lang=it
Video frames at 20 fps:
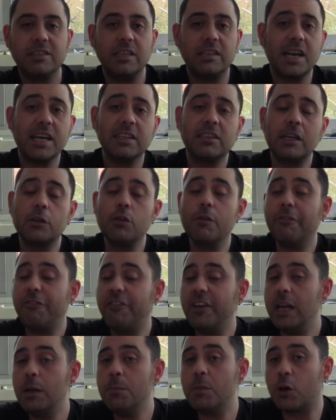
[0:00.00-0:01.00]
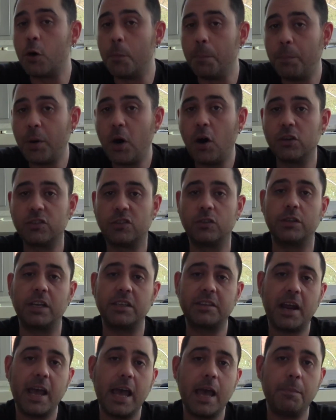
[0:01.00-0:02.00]
Si tratta di un film composto da
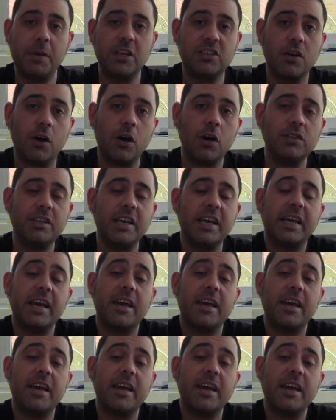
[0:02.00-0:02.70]
tre episodi